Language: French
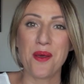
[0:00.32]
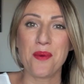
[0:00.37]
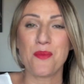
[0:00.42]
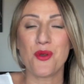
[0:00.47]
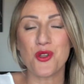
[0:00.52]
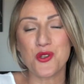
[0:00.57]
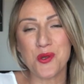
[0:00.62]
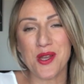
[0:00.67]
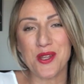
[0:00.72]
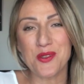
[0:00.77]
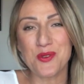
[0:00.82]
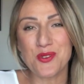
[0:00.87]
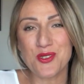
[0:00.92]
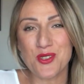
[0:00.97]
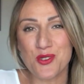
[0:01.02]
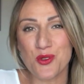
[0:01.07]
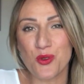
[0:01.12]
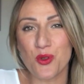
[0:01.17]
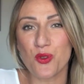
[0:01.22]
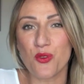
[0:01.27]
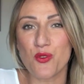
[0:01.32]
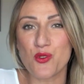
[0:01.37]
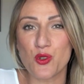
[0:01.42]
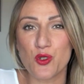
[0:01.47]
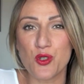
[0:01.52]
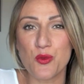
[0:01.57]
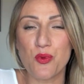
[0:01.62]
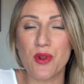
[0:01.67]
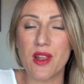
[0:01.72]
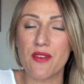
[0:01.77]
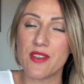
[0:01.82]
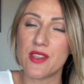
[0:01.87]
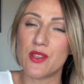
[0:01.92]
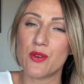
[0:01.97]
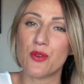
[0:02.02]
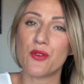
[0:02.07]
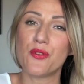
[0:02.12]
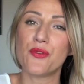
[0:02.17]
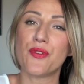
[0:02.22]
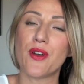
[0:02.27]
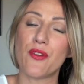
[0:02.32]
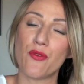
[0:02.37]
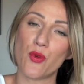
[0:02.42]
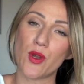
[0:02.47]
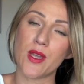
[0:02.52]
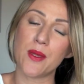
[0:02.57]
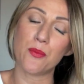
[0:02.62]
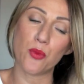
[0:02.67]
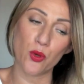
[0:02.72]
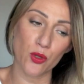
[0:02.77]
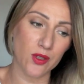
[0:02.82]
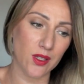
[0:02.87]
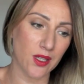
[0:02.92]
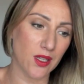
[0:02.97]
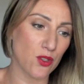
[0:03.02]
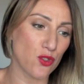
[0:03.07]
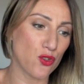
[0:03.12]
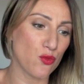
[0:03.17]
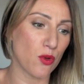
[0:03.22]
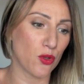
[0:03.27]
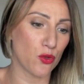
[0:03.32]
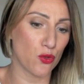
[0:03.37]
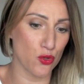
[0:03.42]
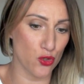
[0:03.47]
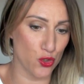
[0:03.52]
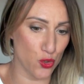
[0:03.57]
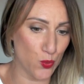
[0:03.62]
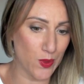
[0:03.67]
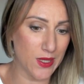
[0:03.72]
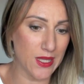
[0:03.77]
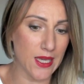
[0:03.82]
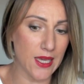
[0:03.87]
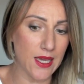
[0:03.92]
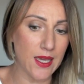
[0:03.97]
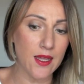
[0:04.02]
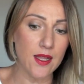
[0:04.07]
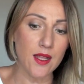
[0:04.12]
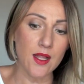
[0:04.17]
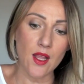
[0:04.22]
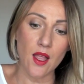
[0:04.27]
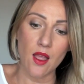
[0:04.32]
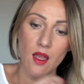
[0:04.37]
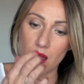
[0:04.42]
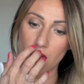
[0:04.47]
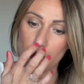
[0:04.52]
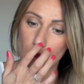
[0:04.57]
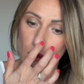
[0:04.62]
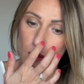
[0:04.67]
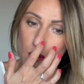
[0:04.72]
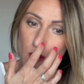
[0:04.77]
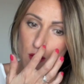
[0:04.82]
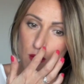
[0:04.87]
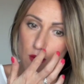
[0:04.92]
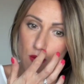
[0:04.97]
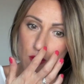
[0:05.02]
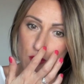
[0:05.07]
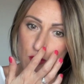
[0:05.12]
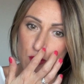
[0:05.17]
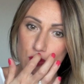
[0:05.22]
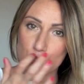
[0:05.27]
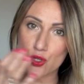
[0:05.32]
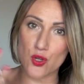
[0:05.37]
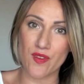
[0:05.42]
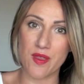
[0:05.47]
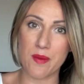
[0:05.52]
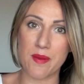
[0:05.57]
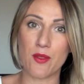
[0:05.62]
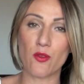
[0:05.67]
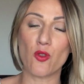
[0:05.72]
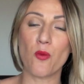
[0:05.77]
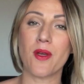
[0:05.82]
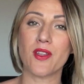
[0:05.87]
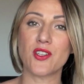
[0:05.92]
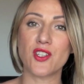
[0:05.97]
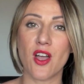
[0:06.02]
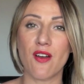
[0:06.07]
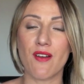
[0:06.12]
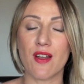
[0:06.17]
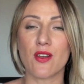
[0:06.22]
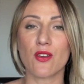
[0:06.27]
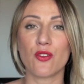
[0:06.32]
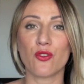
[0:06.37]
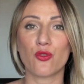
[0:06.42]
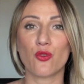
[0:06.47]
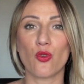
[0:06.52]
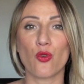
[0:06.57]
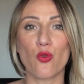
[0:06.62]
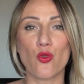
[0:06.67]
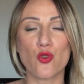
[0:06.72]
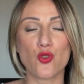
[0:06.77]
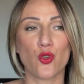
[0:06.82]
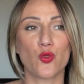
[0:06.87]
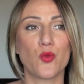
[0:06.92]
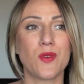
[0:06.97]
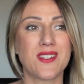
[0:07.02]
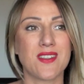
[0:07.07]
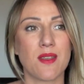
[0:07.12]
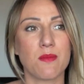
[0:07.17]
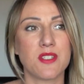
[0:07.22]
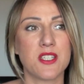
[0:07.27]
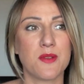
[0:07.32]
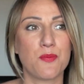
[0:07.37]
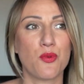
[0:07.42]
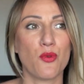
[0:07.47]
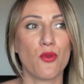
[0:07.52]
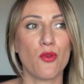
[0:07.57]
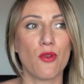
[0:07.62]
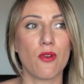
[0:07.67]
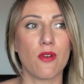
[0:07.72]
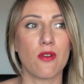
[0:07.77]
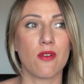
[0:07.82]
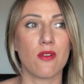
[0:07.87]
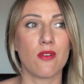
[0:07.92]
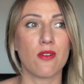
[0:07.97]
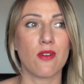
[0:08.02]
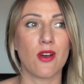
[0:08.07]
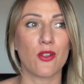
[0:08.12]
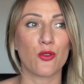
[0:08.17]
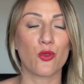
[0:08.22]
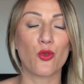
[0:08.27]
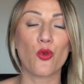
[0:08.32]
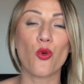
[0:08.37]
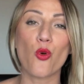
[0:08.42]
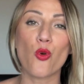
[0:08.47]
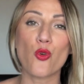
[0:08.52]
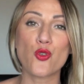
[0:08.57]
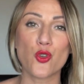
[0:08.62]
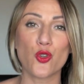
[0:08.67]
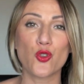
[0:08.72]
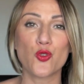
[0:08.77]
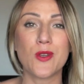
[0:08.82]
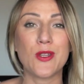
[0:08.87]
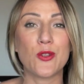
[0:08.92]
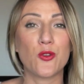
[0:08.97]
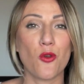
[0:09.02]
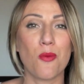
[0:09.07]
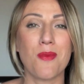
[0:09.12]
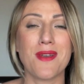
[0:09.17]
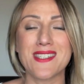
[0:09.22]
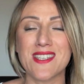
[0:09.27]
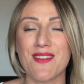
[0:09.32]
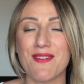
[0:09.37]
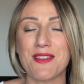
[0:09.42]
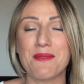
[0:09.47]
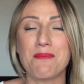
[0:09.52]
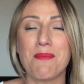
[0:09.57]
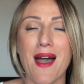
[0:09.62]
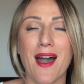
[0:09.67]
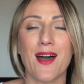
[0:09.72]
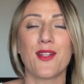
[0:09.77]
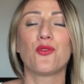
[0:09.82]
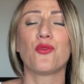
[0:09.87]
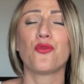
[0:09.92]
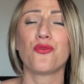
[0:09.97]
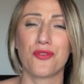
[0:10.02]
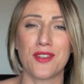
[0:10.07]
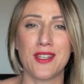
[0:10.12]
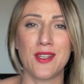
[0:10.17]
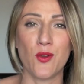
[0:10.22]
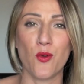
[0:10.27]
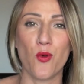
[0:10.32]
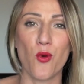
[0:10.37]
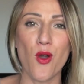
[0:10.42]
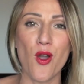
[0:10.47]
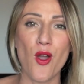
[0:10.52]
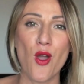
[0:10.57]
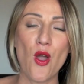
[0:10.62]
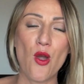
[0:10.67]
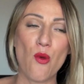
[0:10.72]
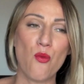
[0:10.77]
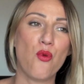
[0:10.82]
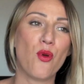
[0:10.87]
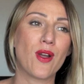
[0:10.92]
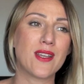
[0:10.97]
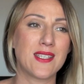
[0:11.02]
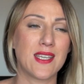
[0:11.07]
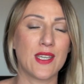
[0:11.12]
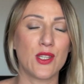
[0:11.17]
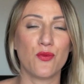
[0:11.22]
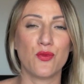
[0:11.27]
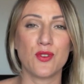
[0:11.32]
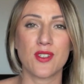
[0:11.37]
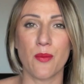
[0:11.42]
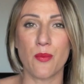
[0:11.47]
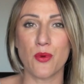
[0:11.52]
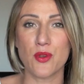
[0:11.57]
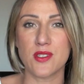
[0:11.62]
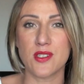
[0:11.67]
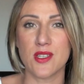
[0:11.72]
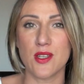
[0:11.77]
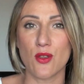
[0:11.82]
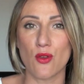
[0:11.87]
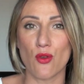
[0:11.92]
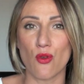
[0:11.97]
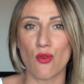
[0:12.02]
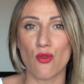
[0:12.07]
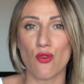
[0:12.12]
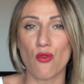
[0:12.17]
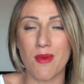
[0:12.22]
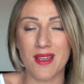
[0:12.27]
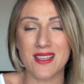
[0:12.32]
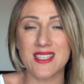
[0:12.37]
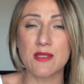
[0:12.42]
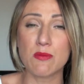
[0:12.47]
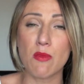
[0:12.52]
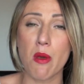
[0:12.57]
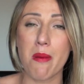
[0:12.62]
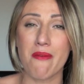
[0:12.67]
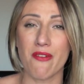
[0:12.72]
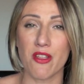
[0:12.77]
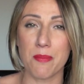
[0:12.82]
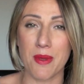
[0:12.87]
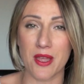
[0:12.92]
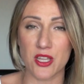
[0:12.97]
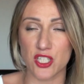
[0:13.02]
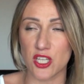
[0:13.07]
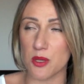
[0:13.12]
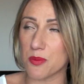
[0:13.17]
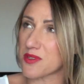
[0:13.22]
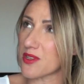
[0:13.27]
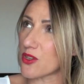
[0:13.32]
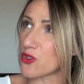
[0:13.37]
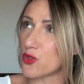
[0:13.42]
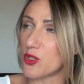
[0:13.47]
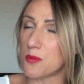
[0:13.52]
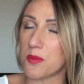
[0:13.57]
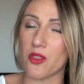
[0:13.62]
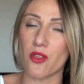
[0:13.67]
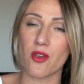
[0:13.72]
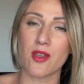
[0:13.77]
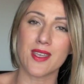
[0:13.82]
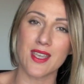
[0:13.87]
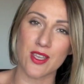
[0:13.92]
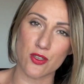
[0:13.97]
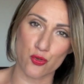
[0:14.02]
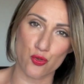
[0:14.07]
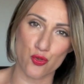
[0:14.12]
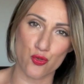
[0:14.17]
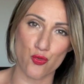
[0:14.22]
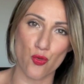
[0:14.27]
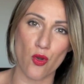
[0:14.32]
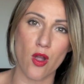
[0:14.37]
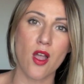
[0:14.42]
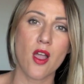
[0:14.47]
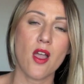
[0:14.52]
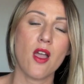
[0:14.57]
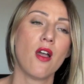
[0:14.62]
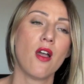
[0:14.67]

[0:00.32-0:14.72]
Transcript: Bonjour à tous, on se retrouve aujourd'hui pour la vidéo favori beauté du mois de juillet. Euh, je vais bientôt partir en vacances, donc aujourd'hui c'est un petit peu, euh, entre aujourd'hui et demain, ça va être marathon vidéo pour essayer de vous en poster euh, le maximum avant de partir, ensuite pendant 15 jours,